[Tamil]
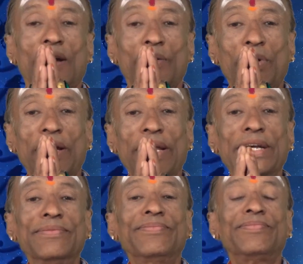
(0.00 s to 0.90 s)
அன்பான
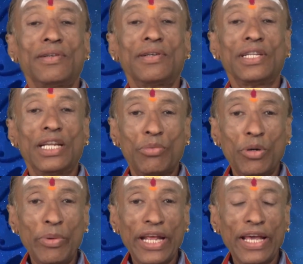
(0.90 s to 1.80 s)

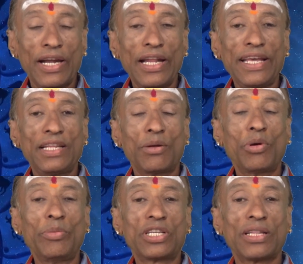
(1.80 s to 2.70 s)
தினபூமி நேயர்களே
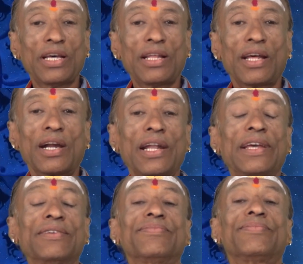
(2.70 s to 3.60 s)
தினபூமி சொந்தாதாரர்களே
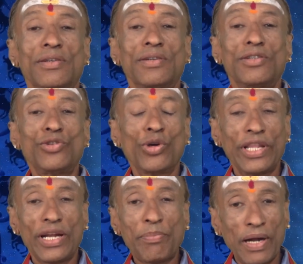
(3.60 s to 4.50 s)

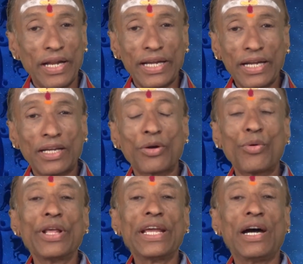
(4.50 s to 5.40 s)
ஜோதிட பலன்
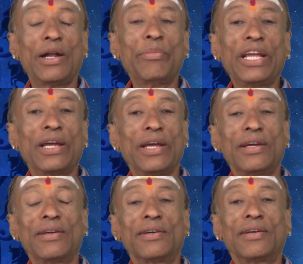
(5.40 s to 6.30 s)
கேட்கக்கூடிய ஆன்மீக
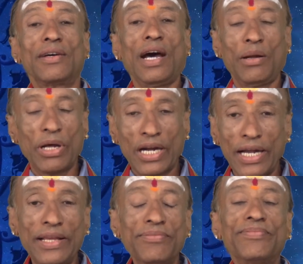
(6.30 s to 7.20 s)

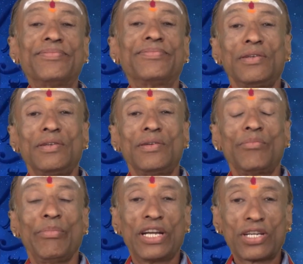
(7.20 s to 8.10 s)
அன்பர்களே
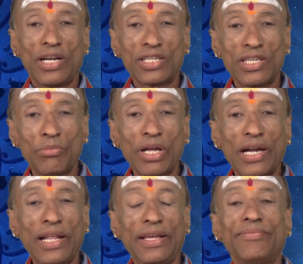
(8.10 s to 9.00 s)
மேஷராசி
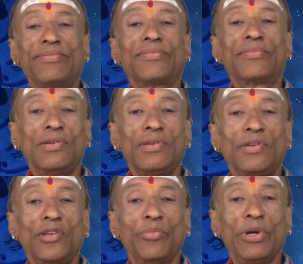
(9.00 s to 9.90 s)
அன்பர்களே
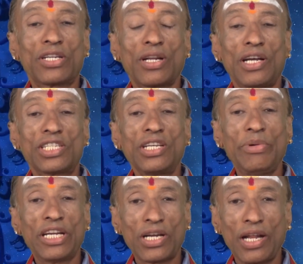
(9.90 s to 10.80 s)
மேஷராசி
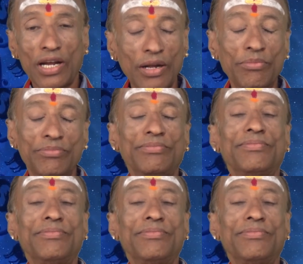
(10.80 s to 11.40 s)
மேஷ லக்னம்